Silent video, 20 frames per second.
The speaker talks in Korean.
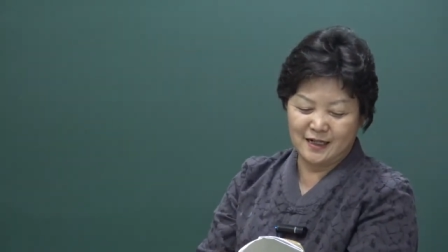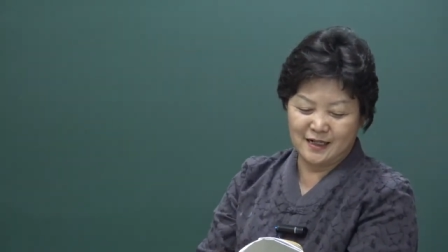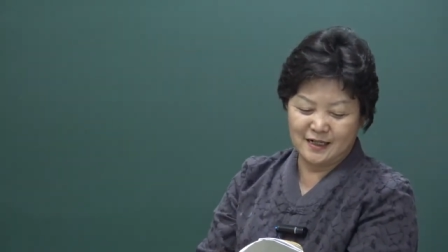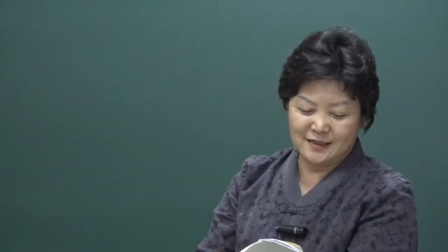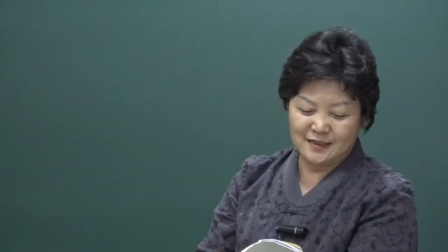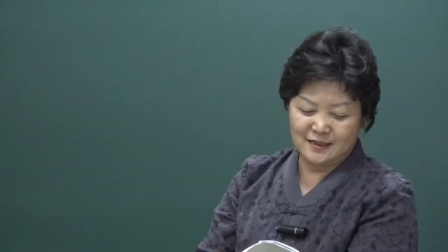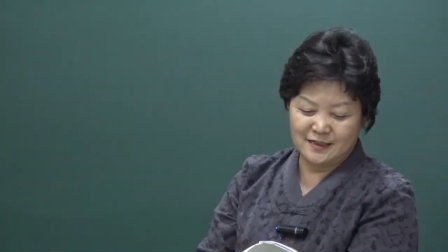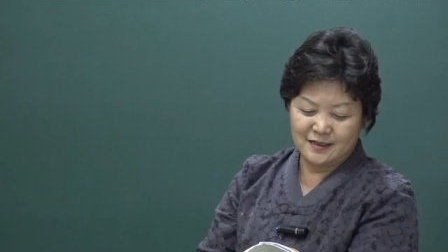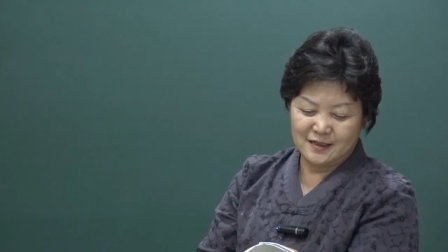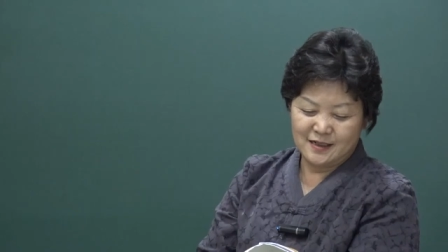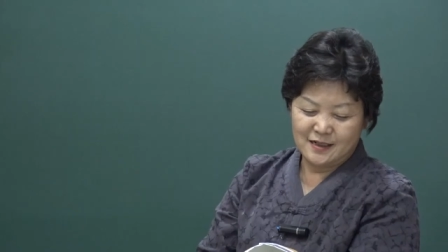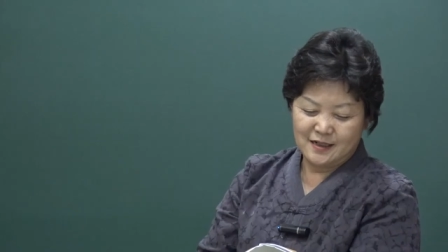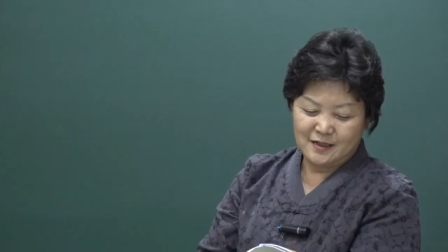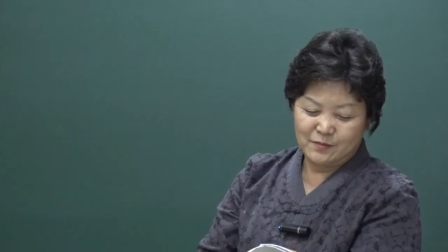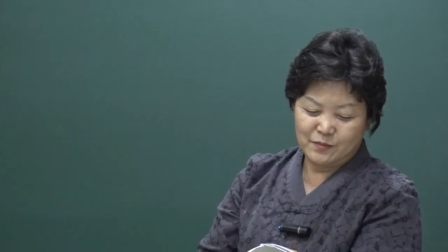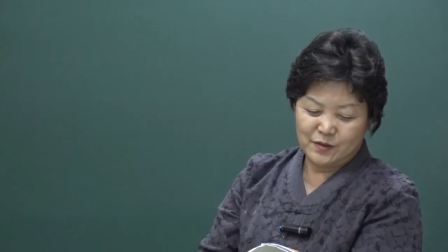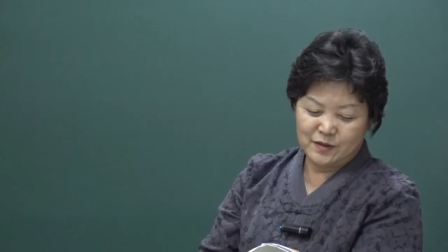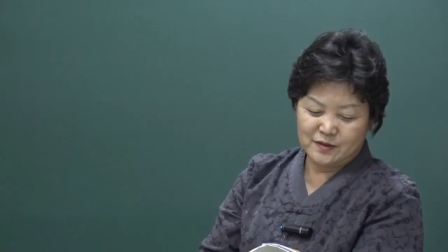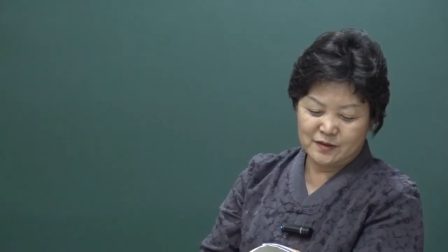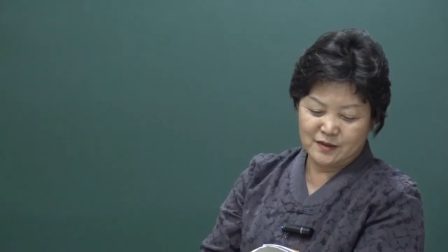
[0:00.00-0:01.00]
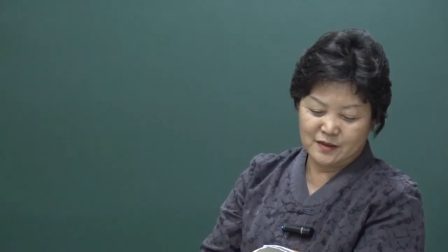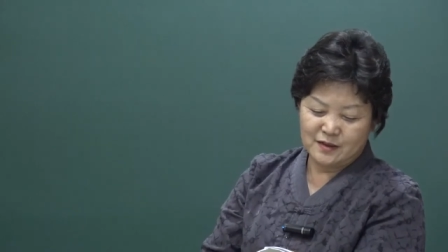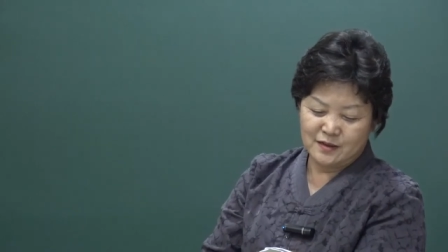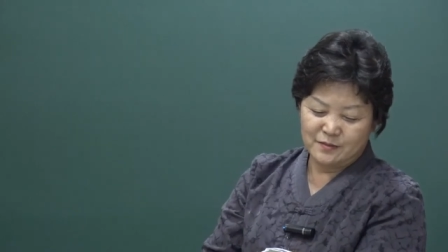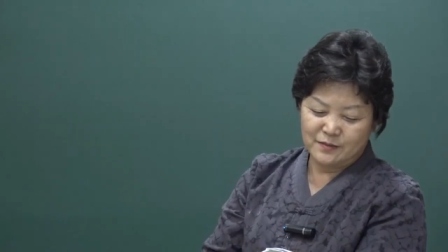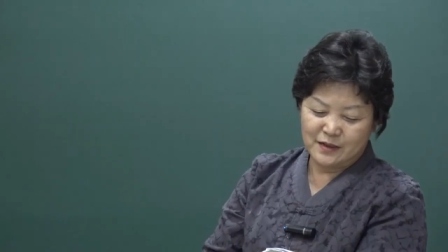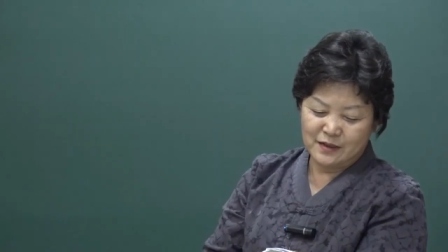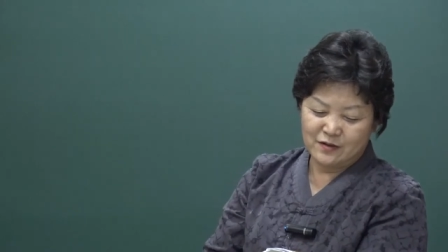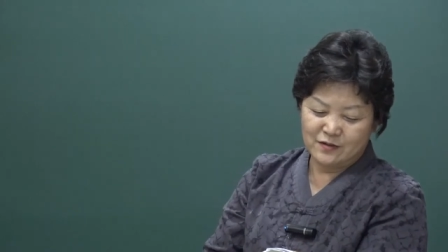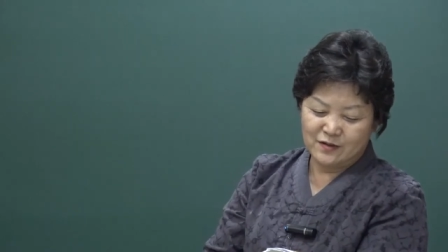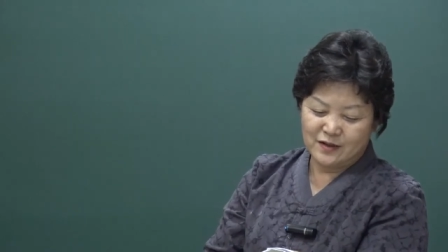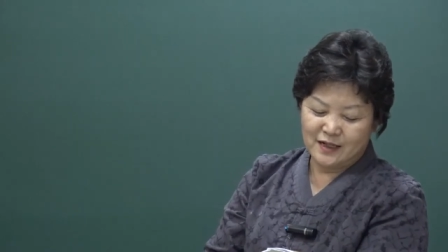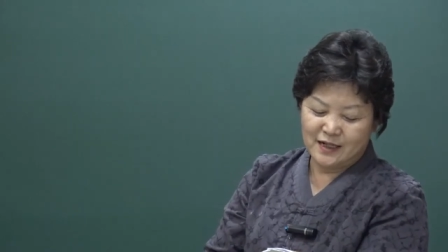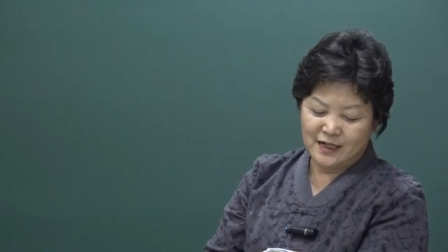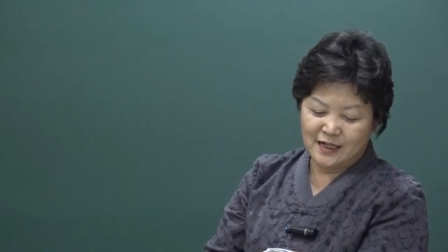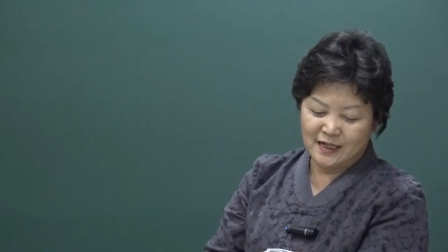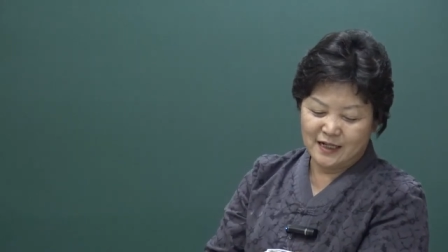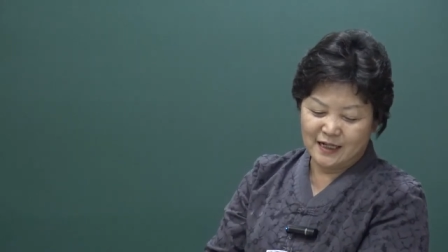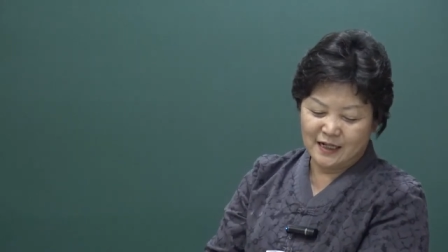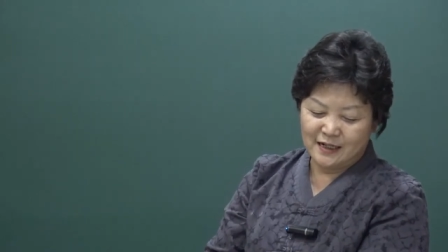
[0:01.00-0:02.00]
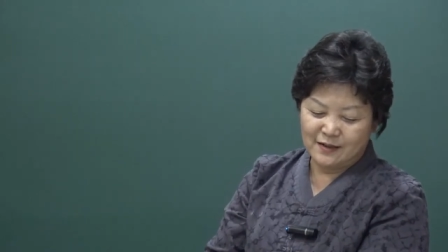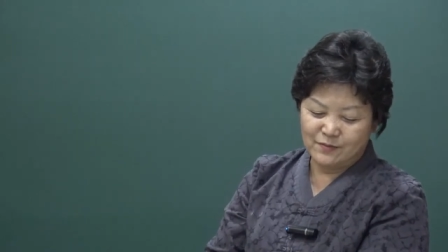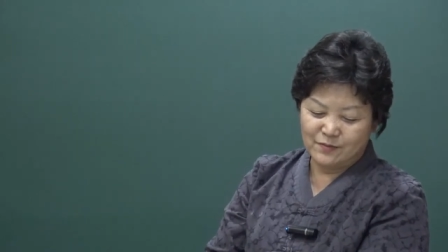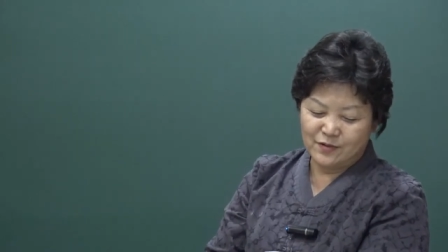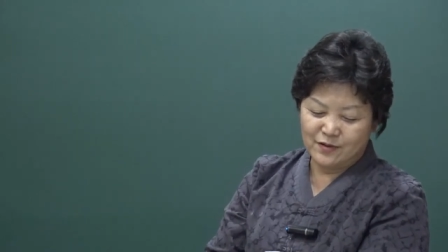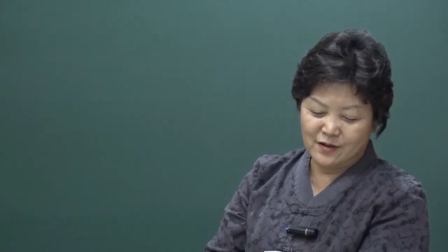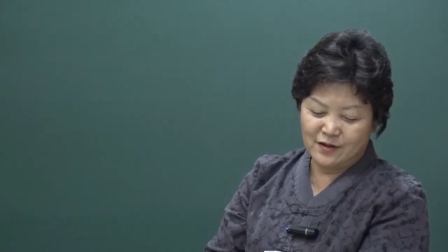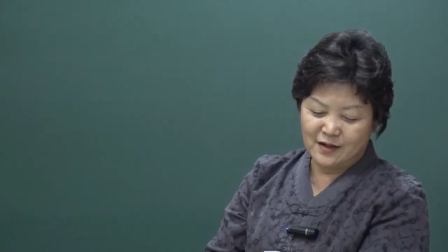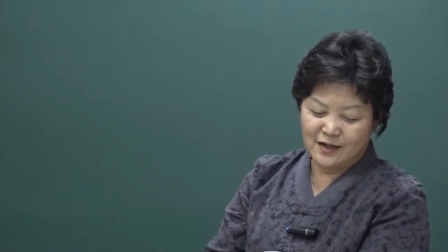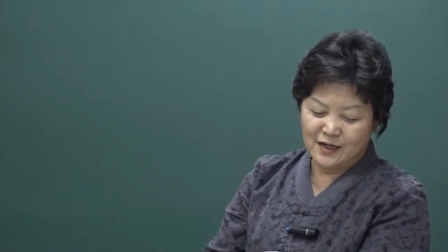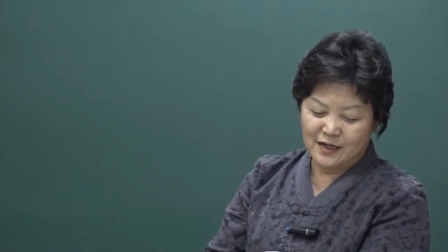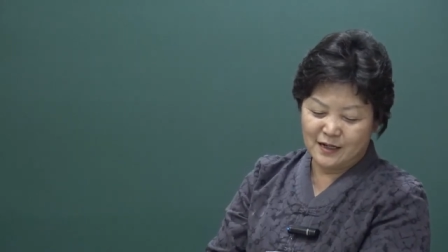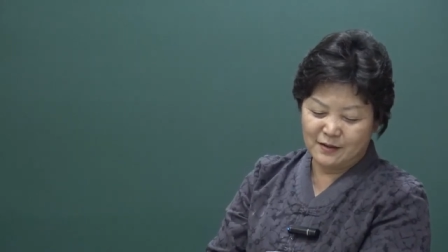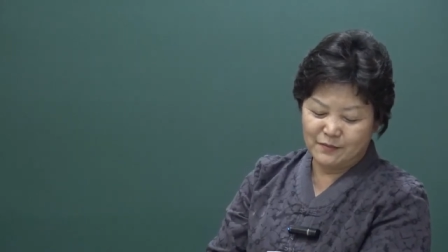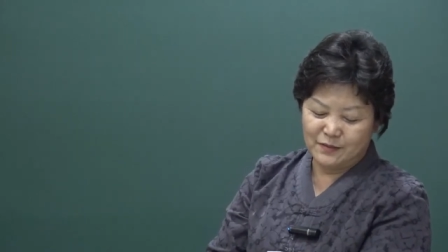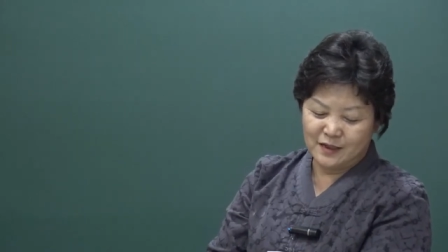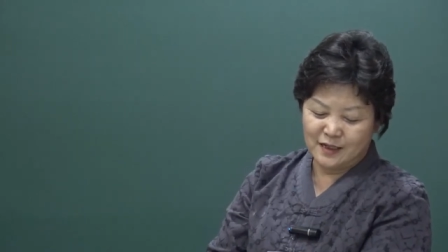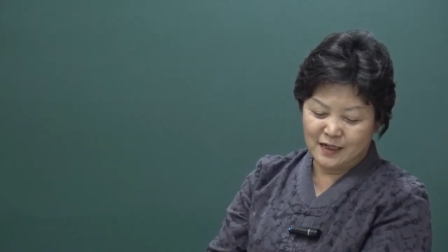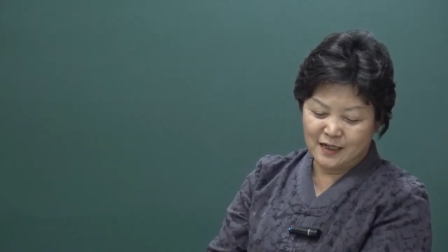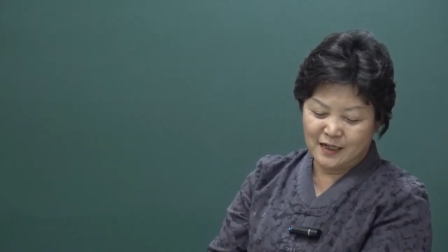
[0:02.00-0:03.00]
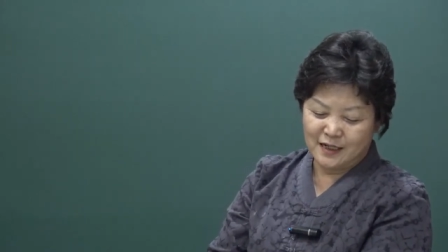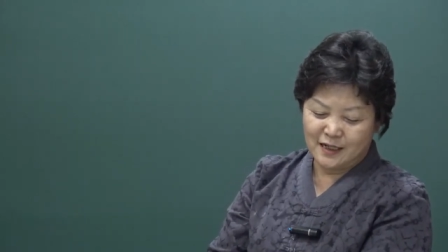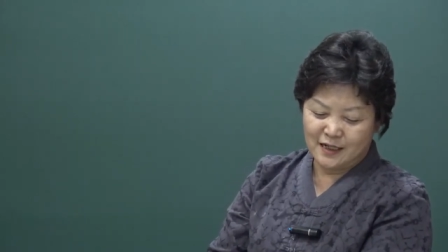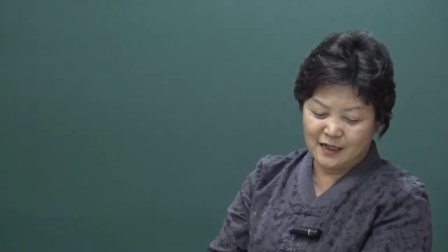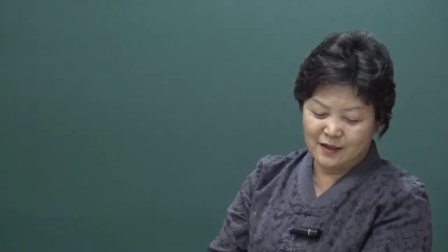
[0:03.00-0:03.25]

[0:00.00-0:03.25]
그래서 벼슬 그만두고 아예 나는 물러갈랍니다.